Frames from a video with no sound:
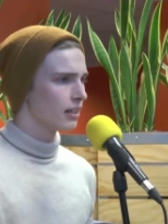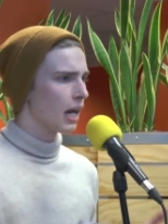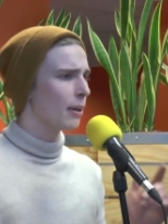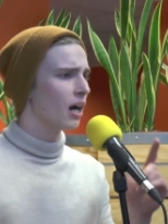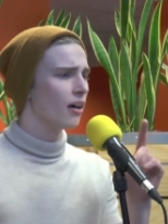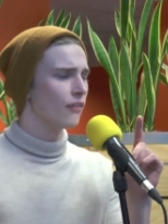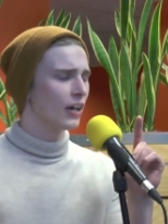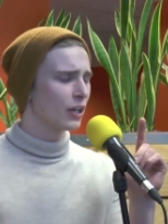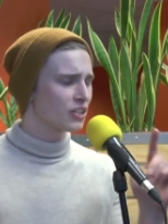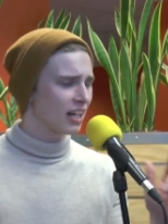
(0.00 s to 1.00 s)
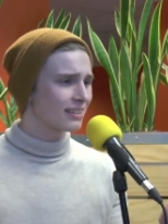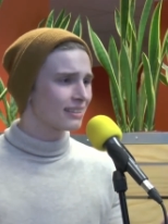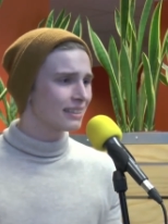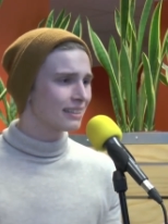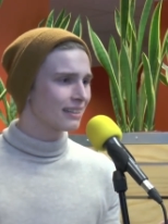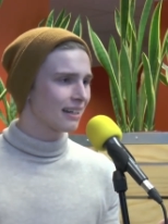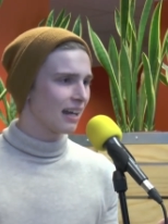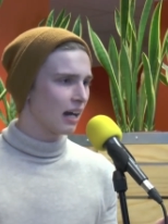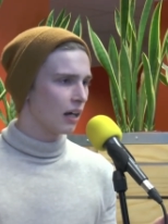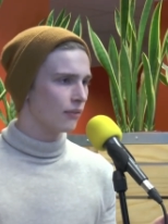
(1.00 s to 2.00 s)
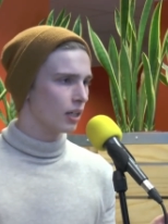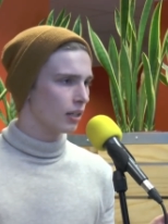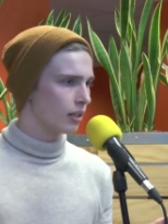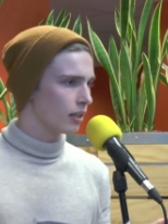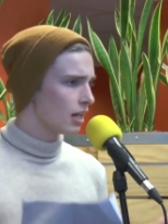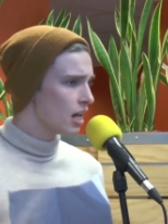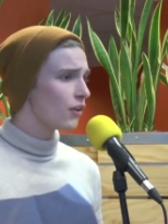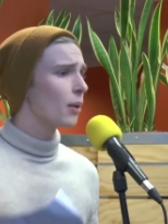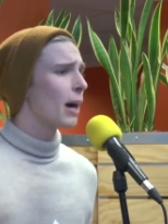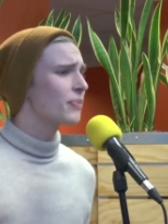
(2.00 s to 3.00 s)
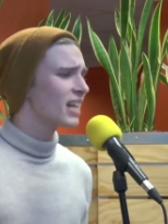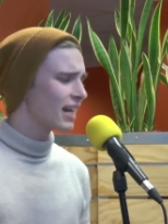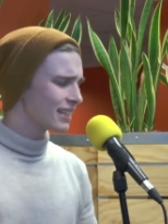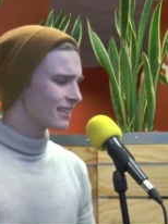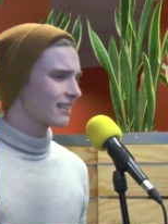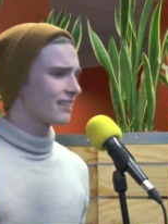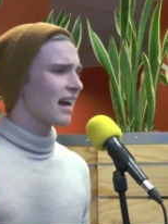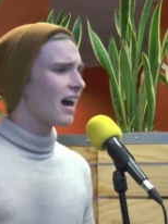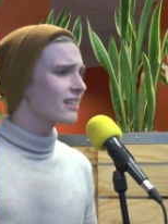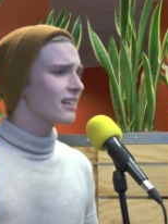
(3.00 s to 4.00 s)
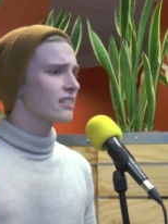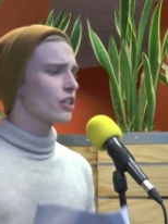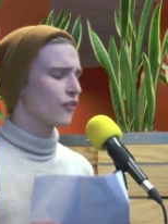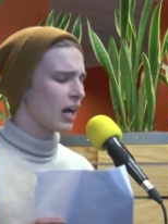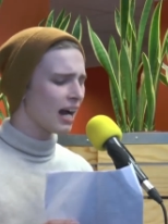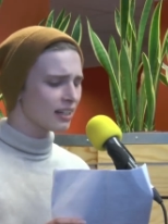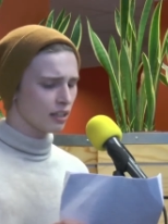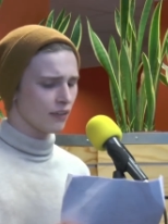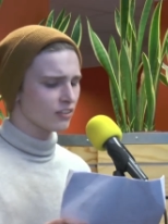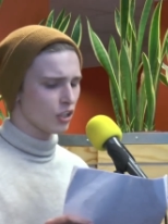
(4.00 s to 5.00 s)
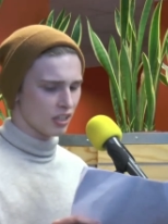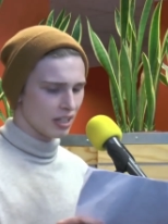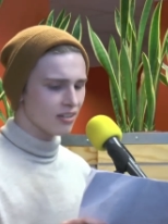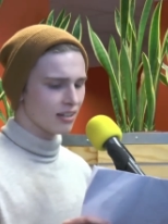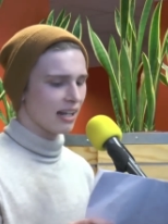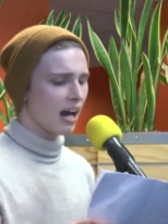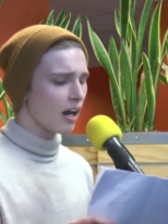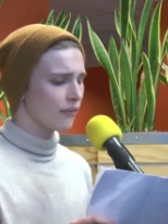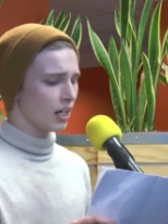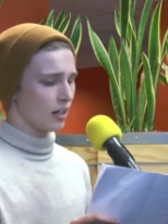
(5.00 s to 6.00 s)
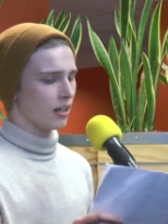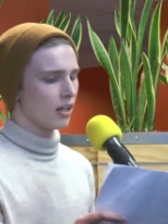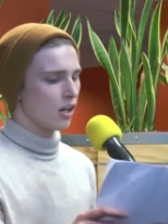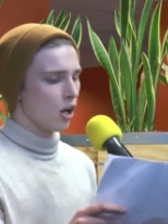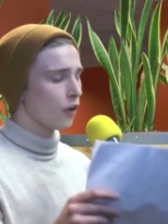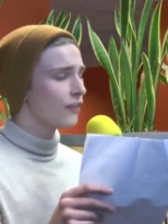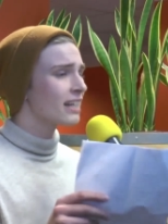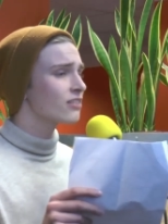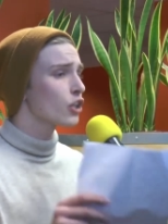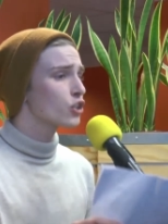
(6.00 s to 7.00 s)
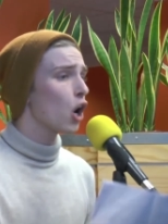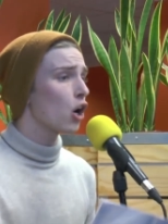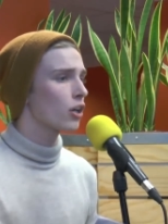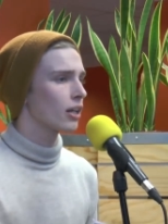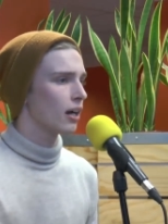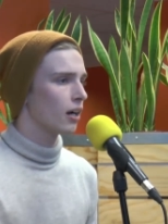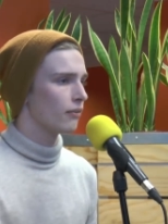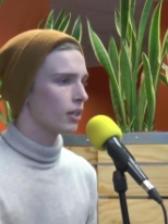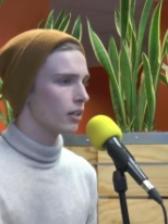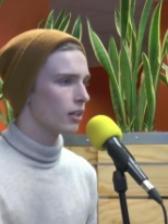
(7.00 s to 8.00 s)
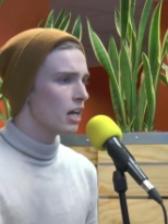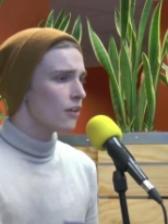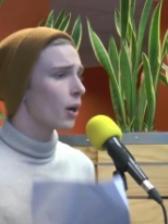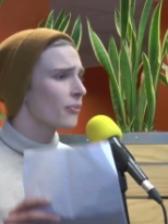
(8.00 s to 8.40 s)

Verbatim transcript: Aber wenn euch das nicht klar war, warum habt ihr da nichts gesagt, als ich fragte, was euch nicht klar war? Und wenn es euch doch klar war, warum